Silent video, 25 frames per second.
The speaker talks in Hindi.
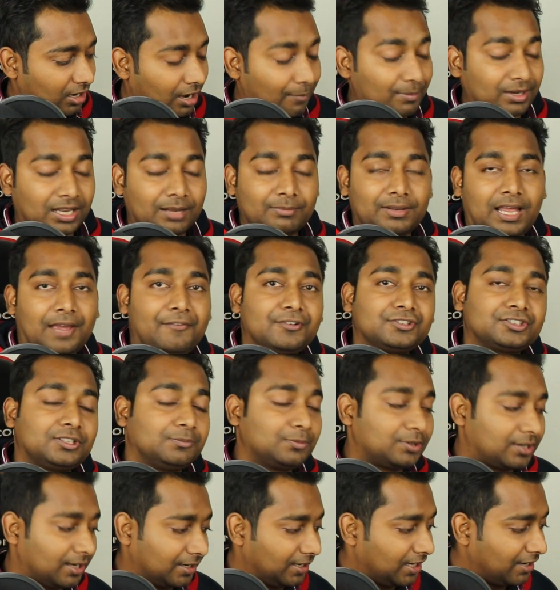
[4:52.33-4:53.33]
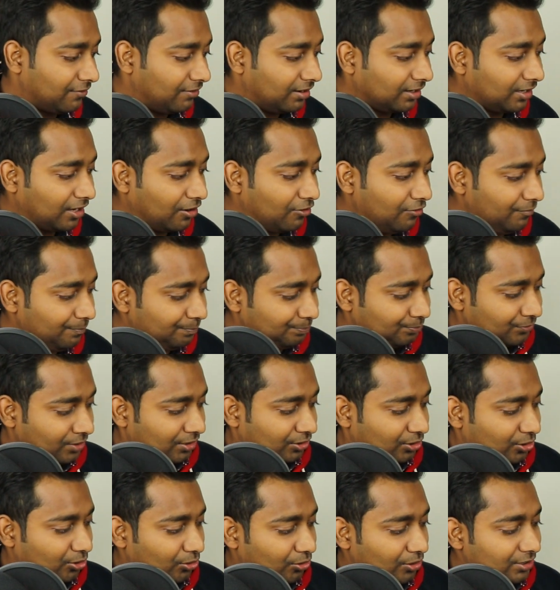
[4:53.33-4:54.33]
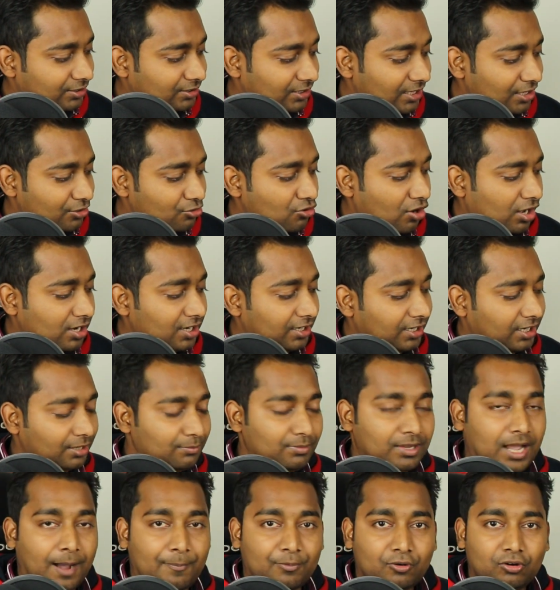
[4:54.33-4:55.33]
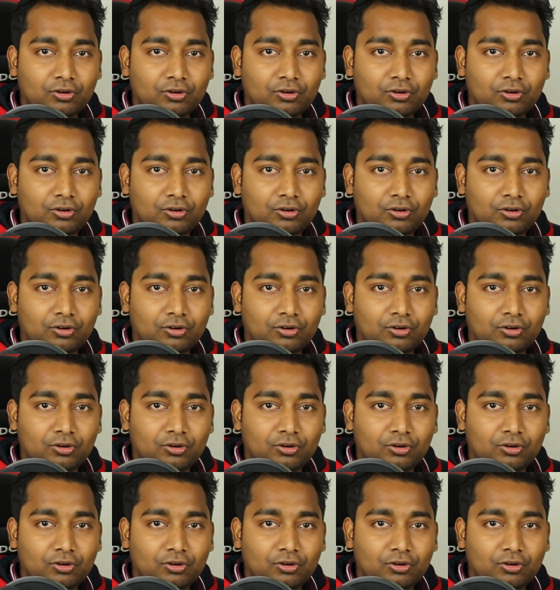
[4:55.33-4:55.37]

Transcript: हाँ, मतलब लाइव स्ट्रीम करने वाला हूँ तो इसकी क्वालिटी भी